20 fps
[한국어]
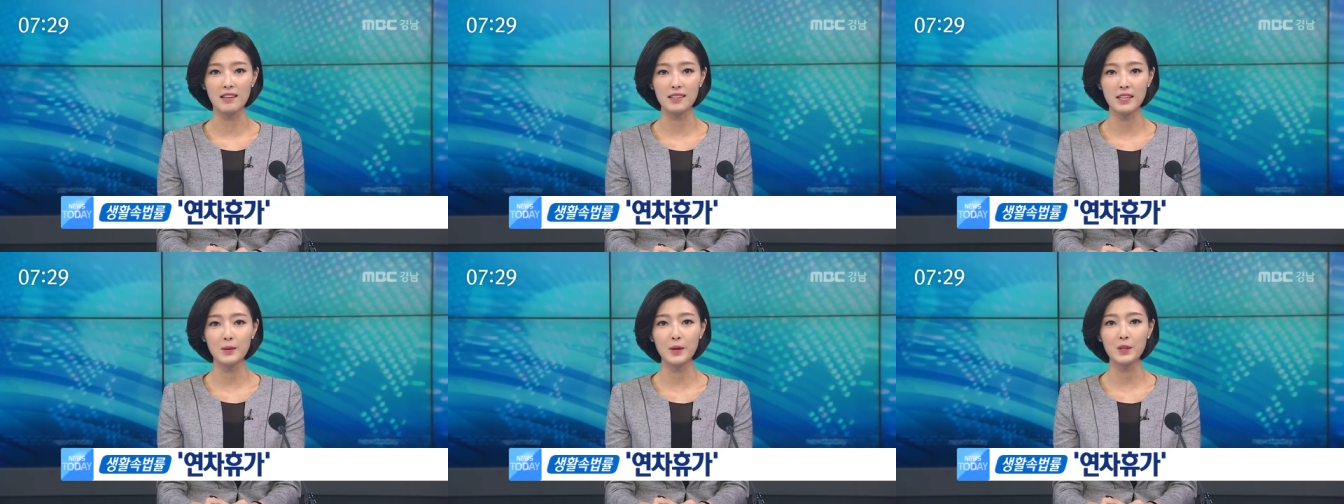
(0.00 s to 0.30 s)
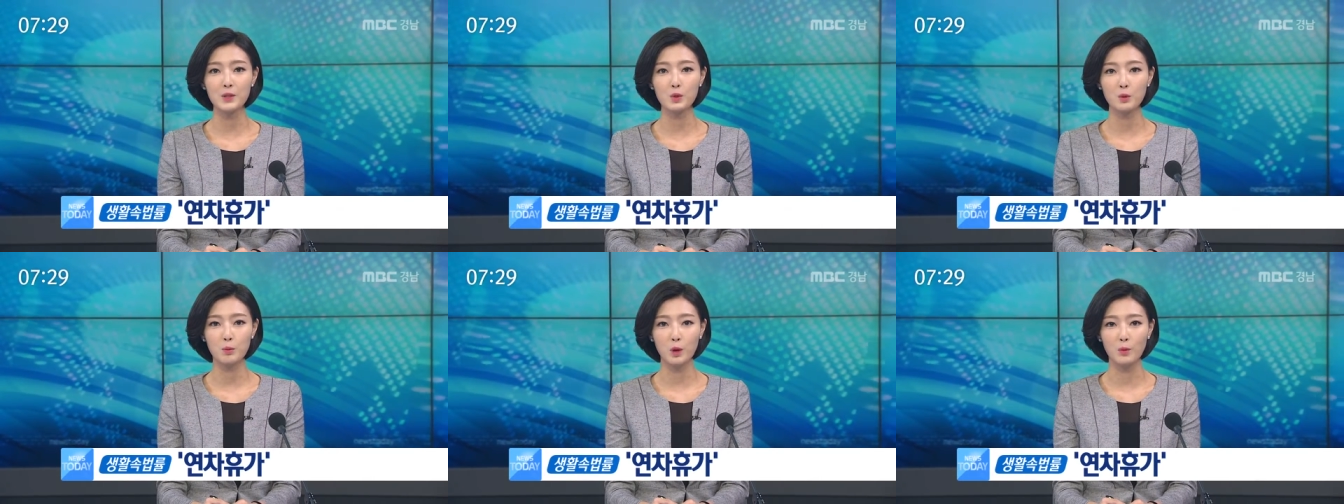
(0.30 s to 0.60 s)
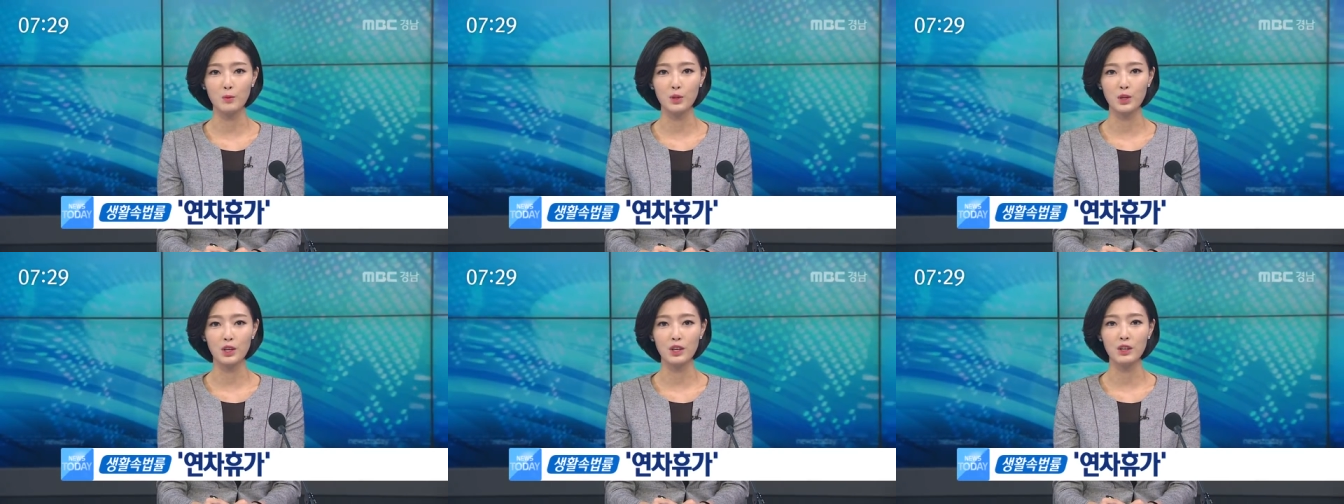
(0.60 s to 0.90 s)
생활 속
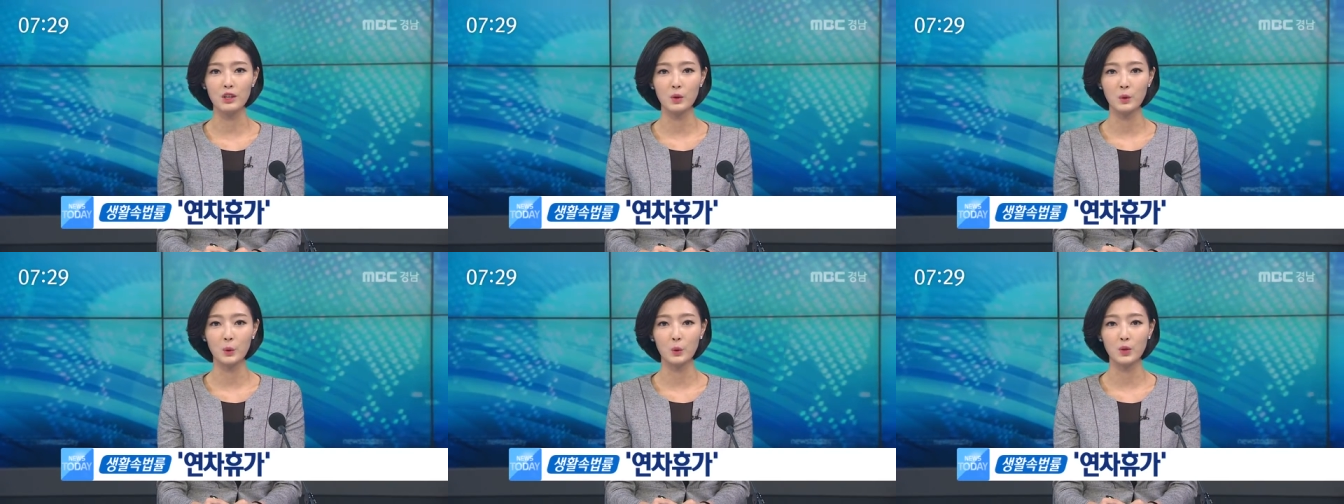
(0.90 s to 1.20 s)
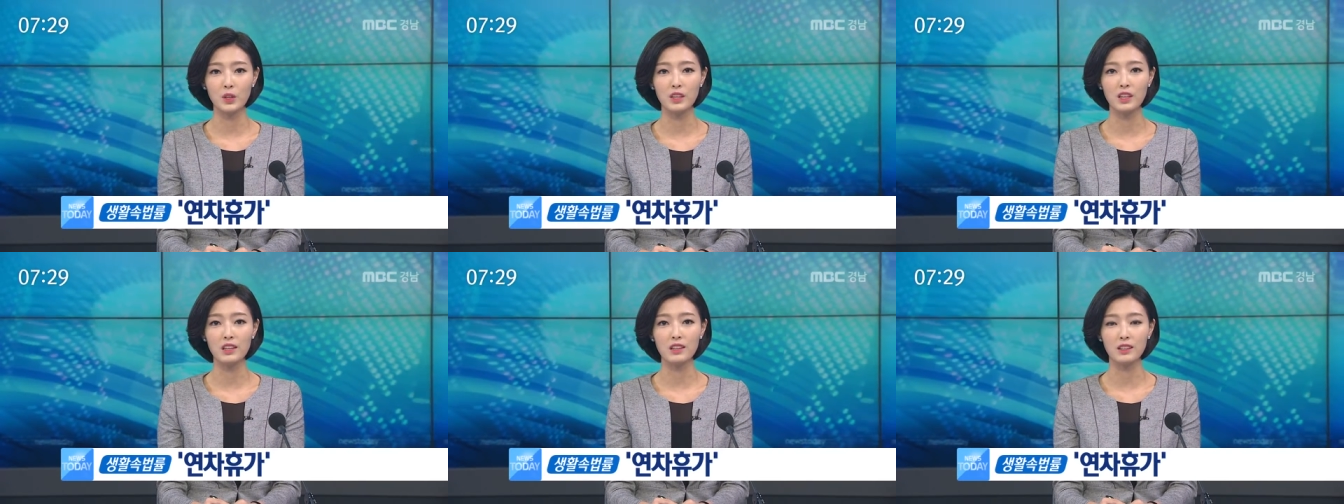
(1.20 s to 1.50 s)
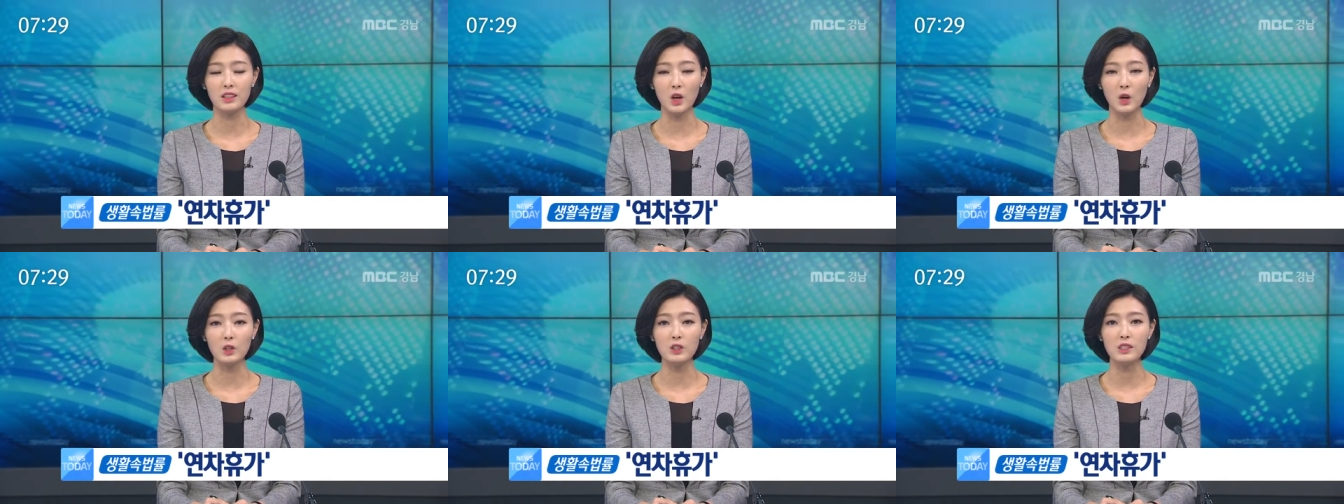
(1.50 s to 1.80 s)
법률,
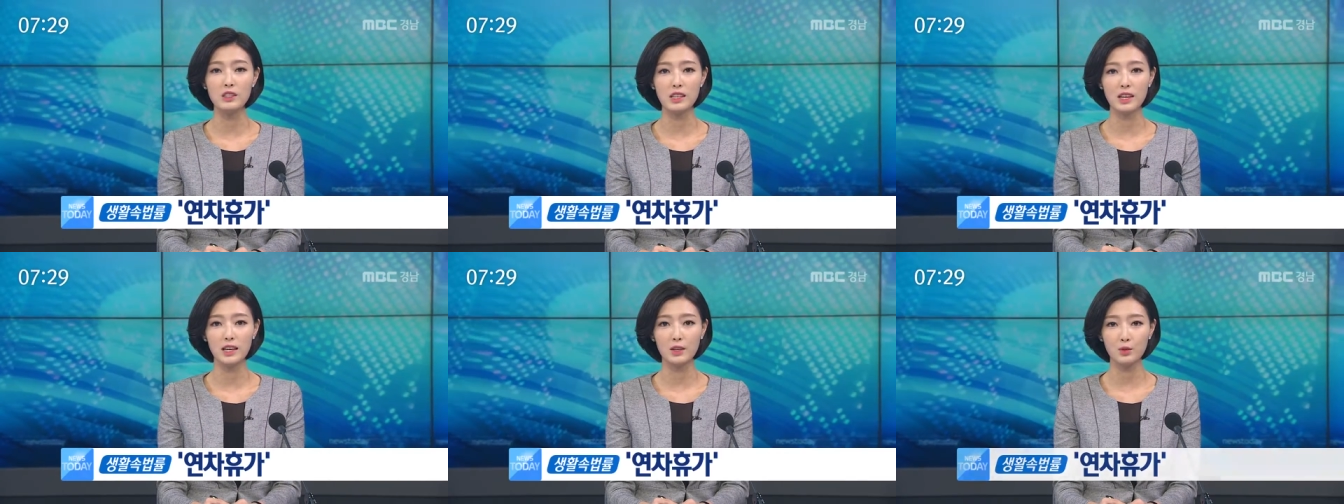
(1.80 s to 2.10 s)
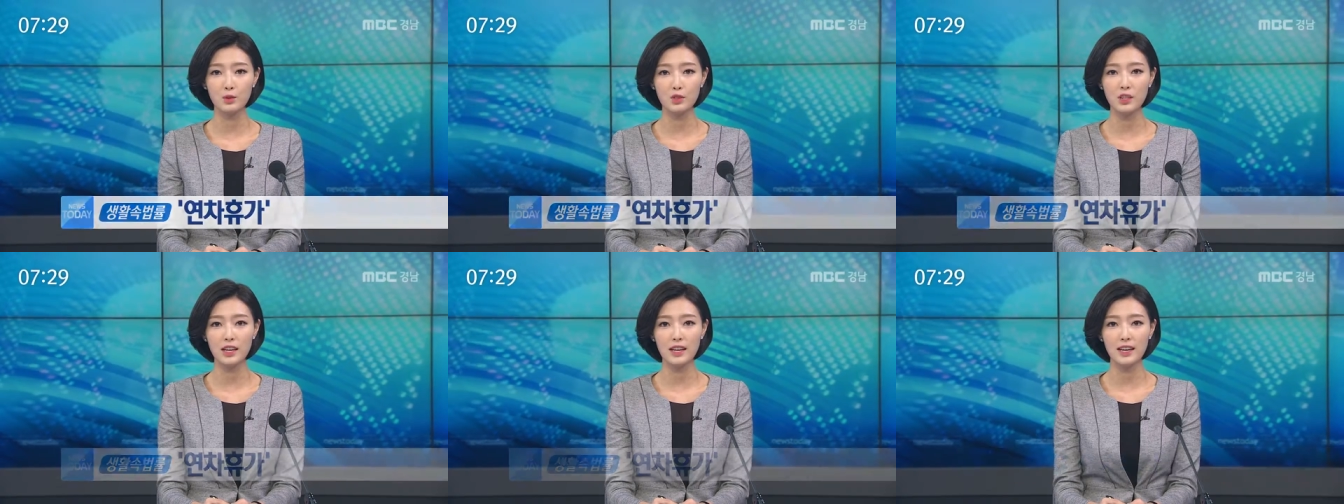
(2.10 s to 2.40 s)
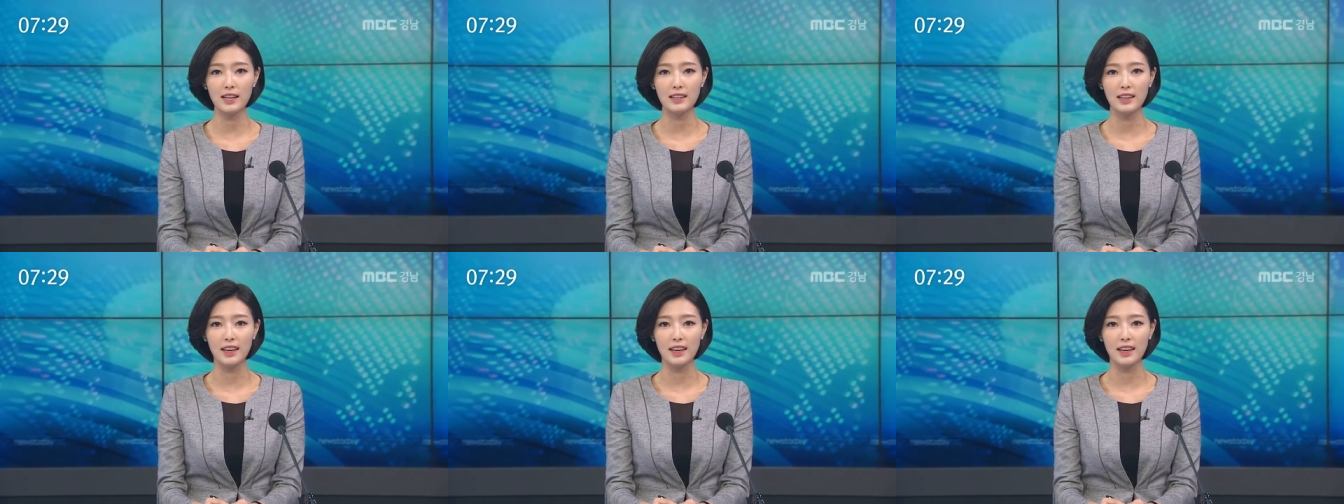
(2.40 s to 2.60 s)
오늘은 연차 휴가에